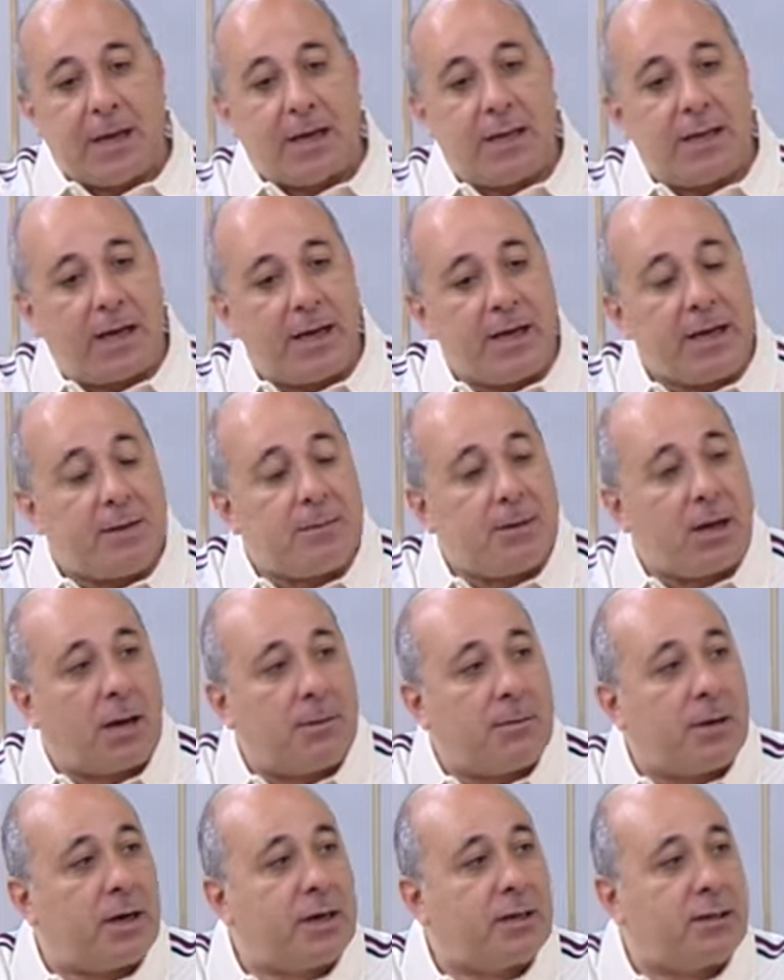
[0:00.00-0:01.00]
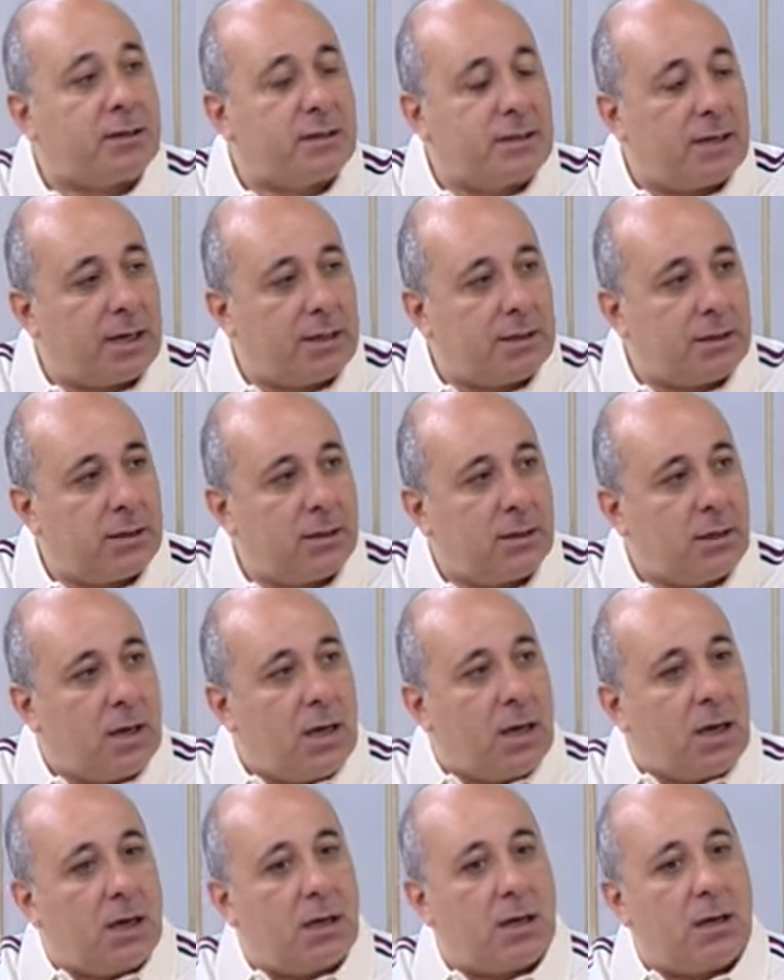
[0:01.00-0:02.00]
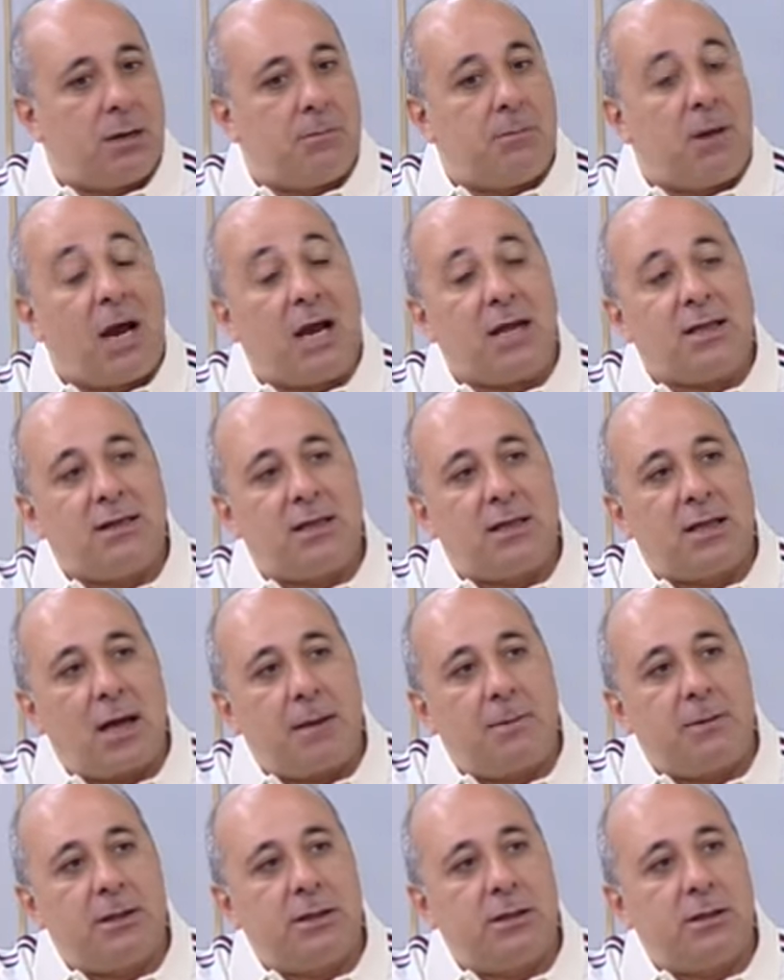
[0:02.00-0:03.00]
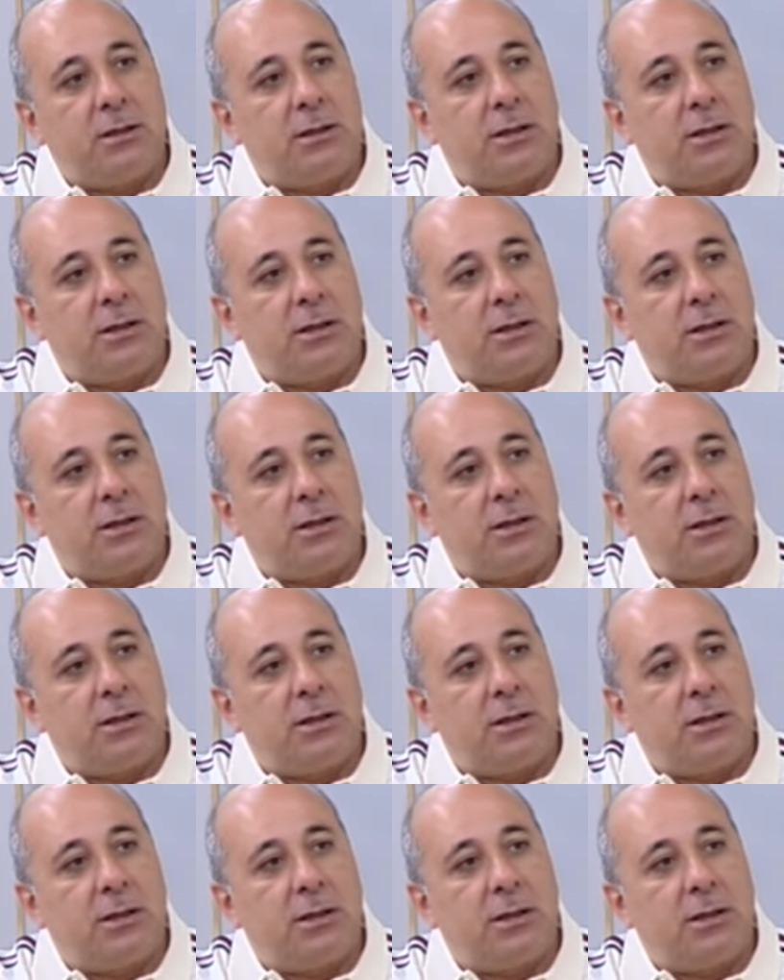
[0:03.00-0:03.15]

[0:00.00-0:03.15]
الحقيقه باعمار ثانيه آه، ما عدنا نعمل